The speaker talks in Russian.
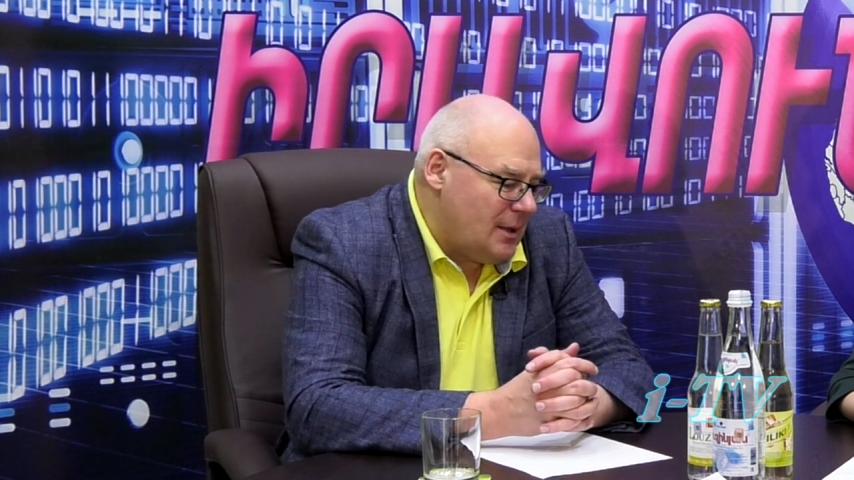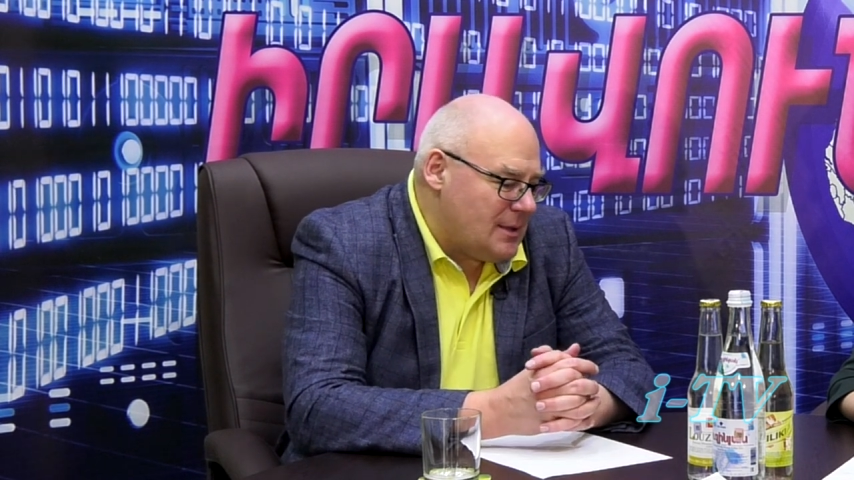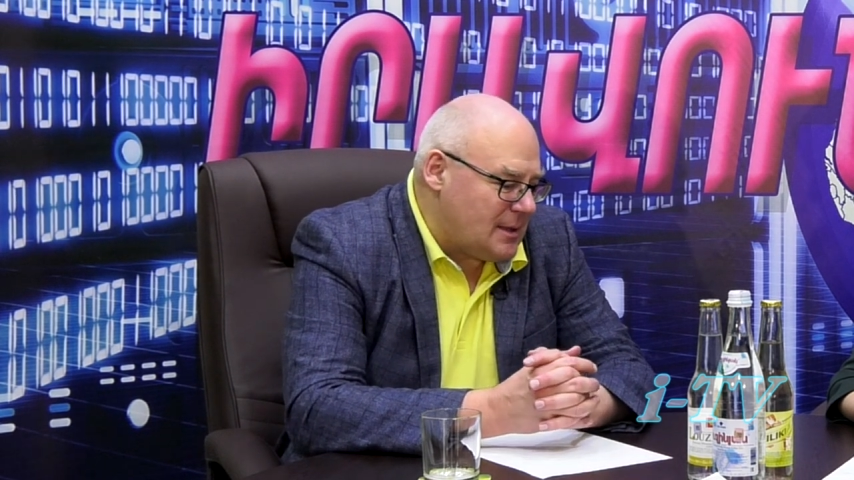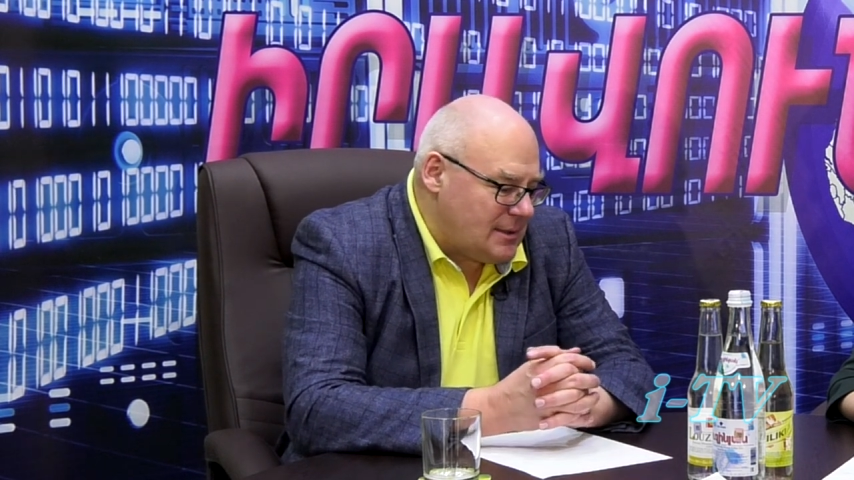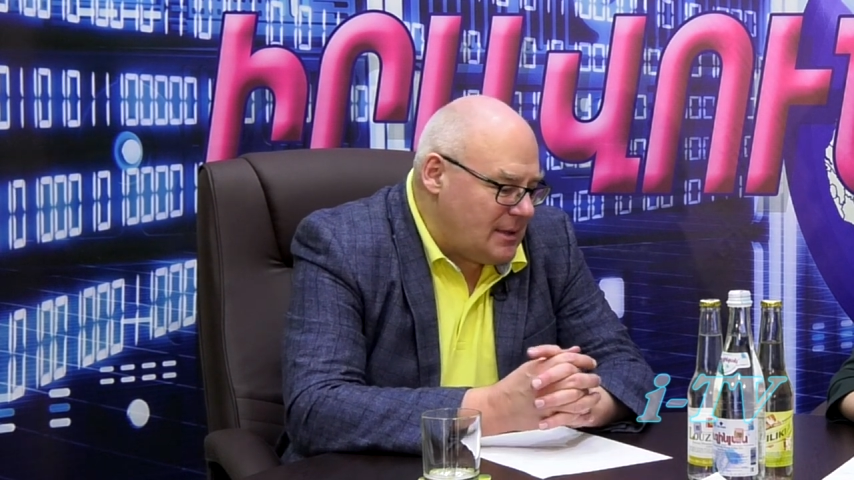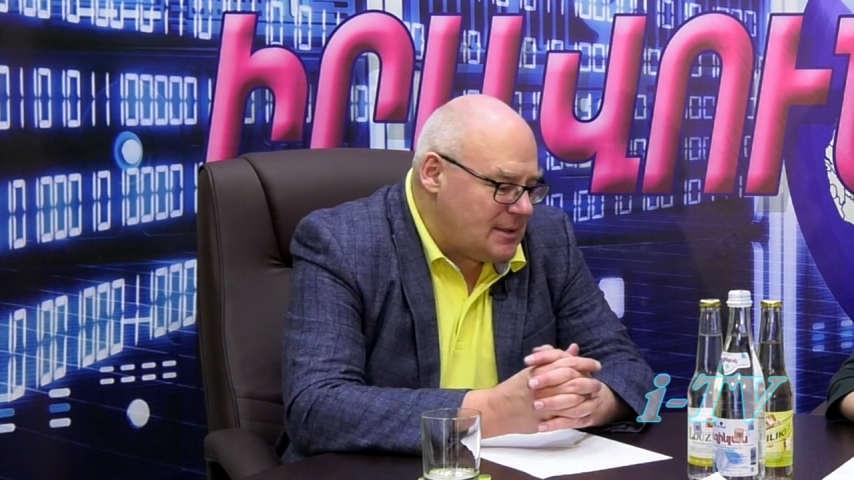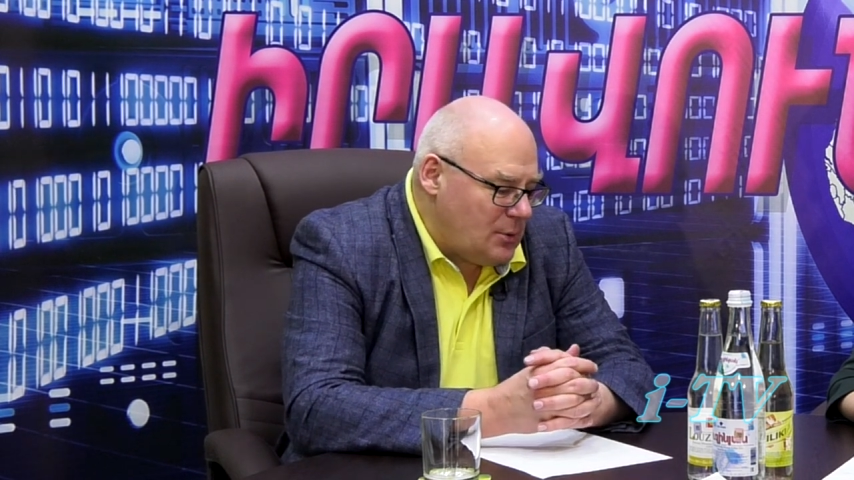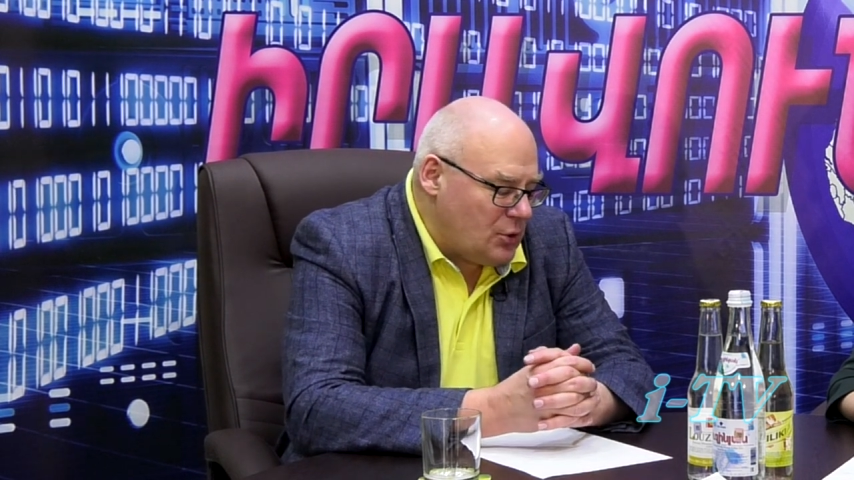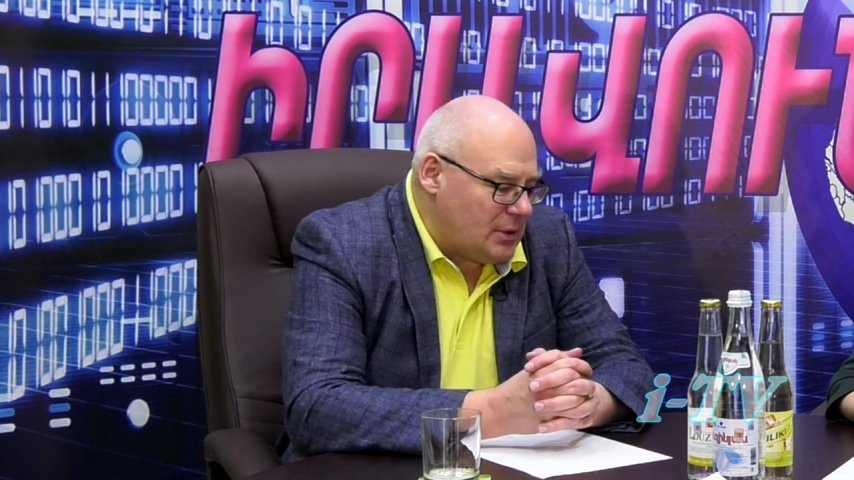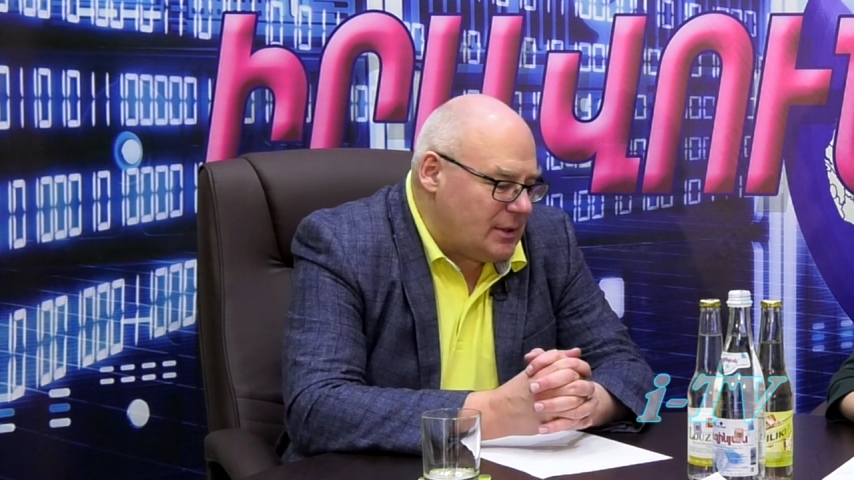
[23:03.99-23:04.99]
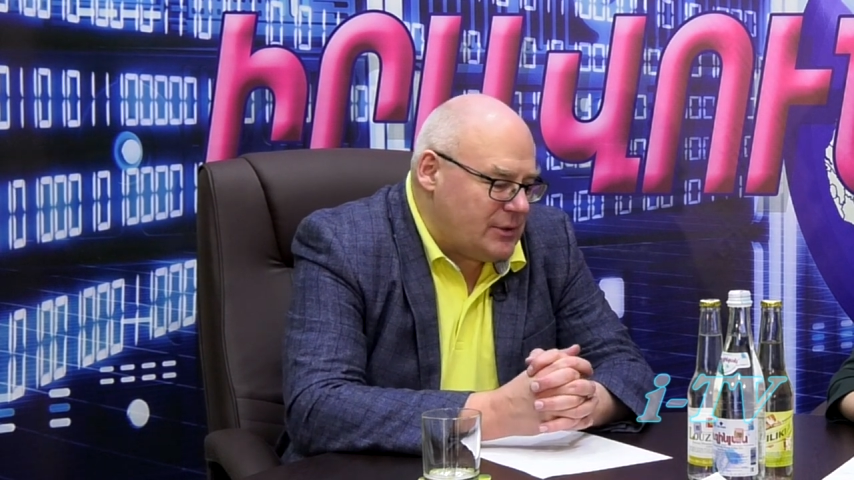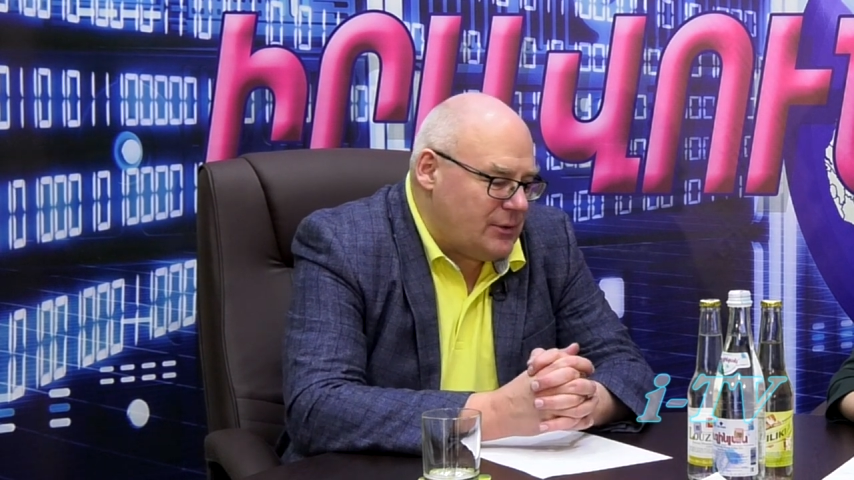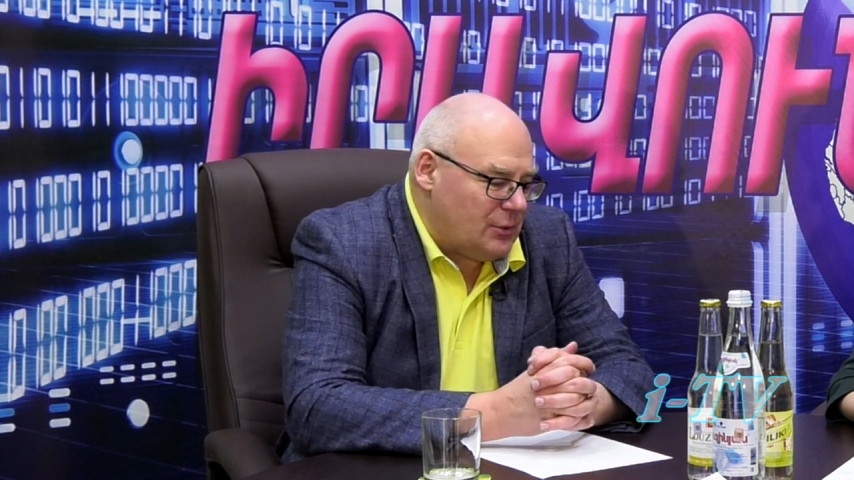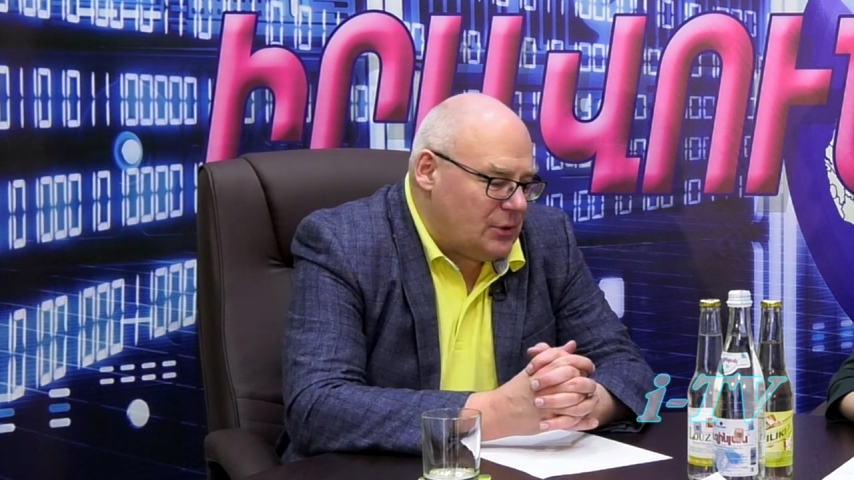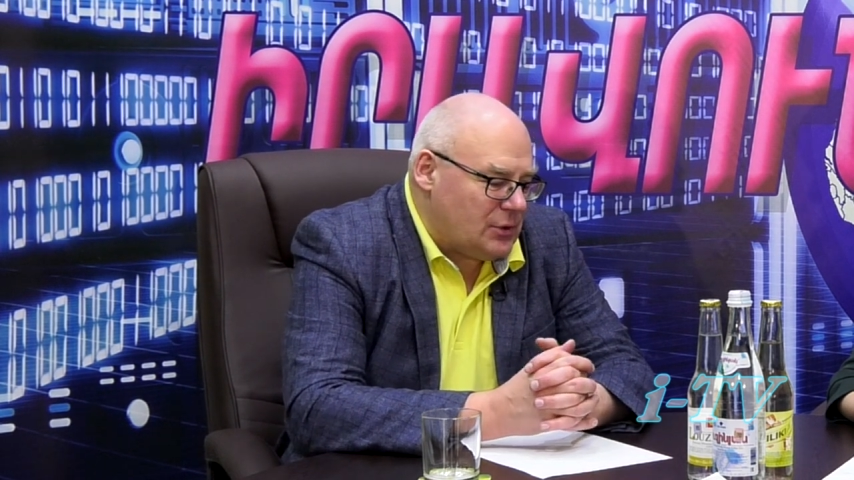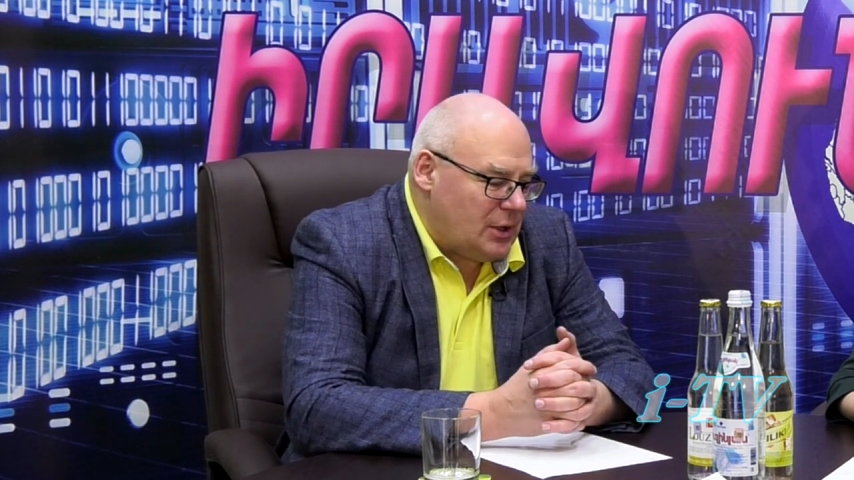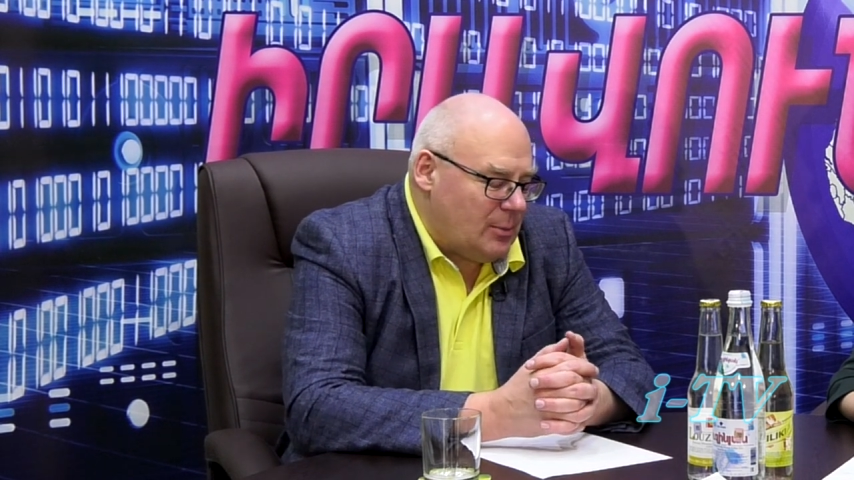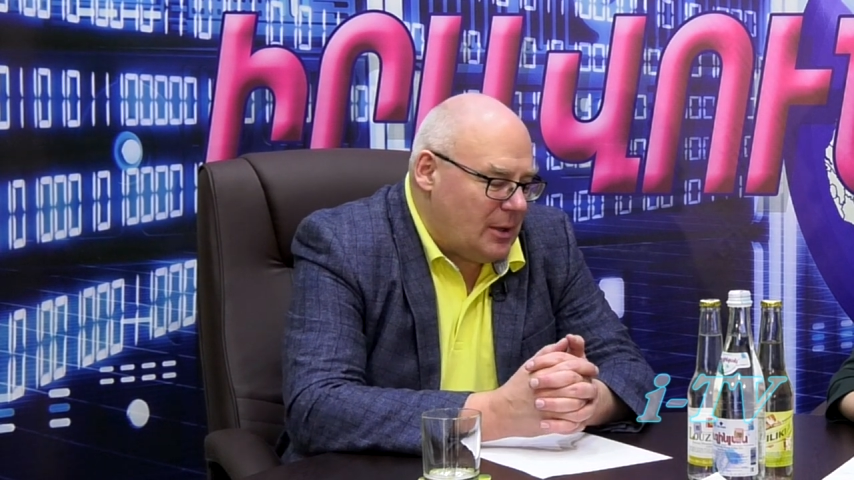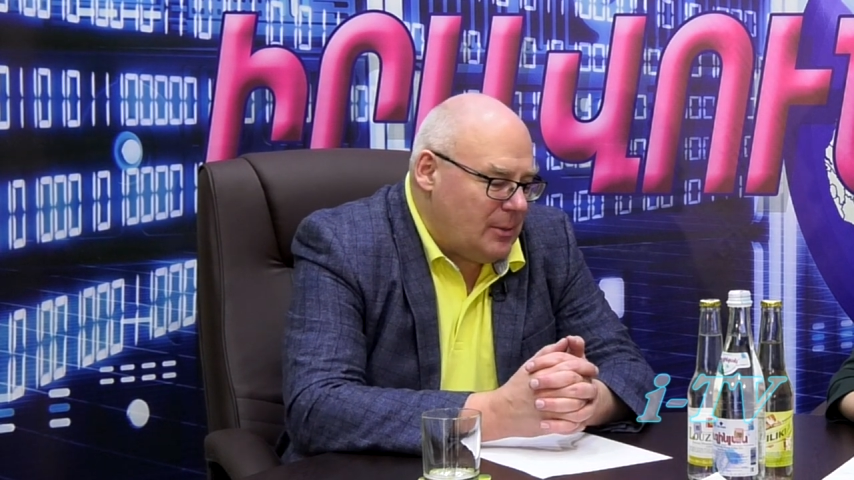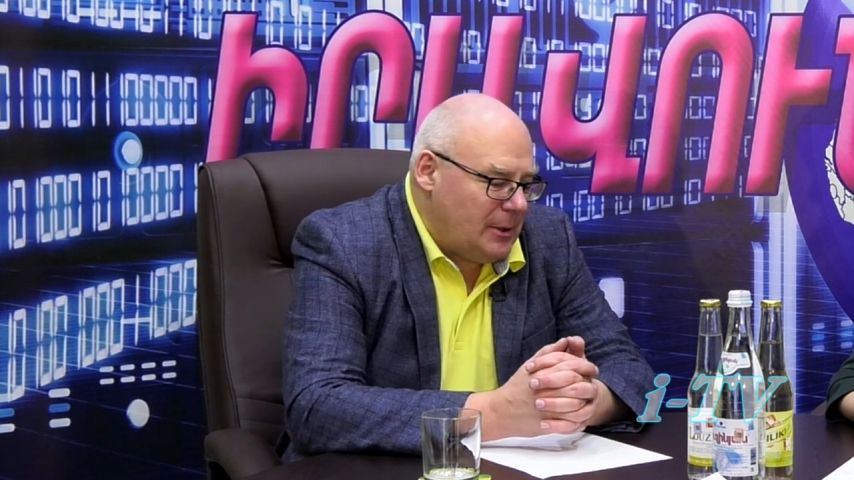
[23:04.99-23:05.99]
сказать сложно на сегодняшний
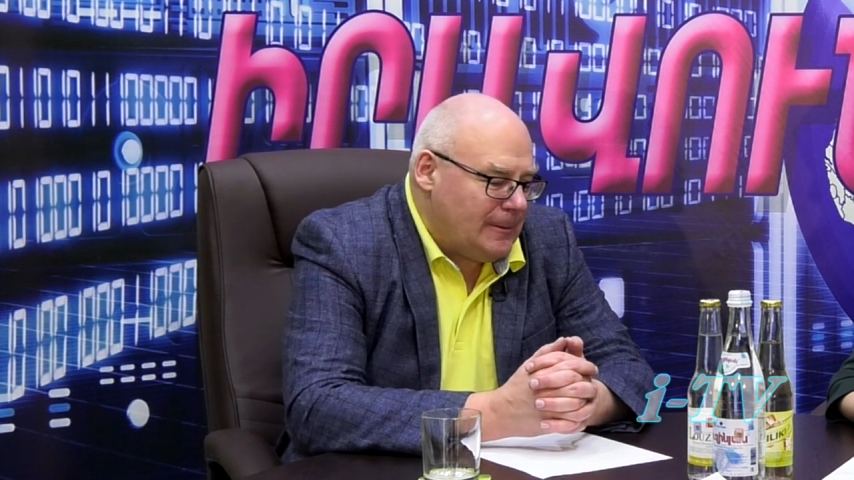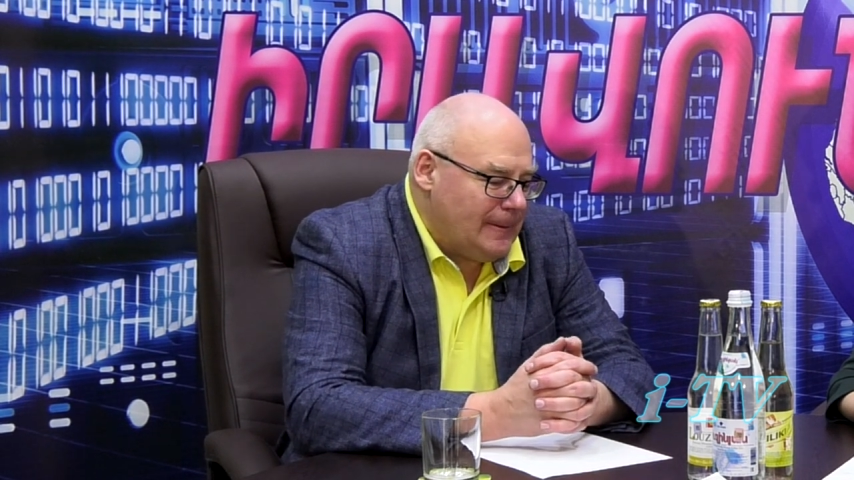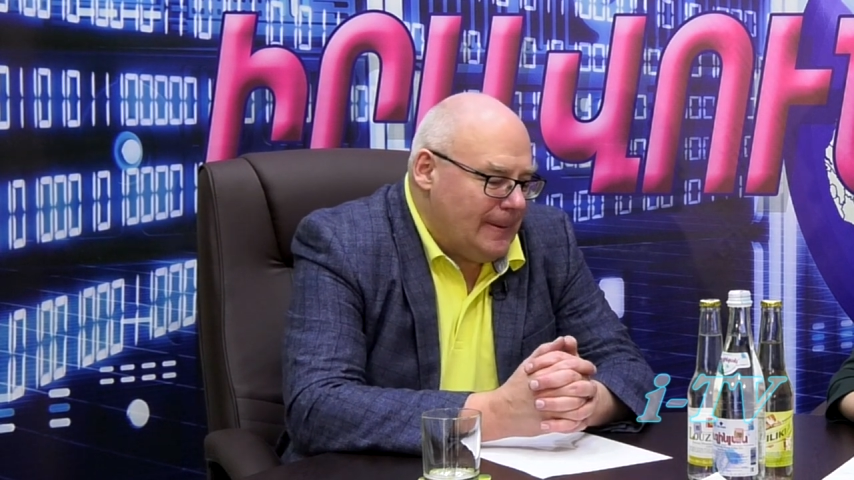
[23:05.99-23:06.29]
момент,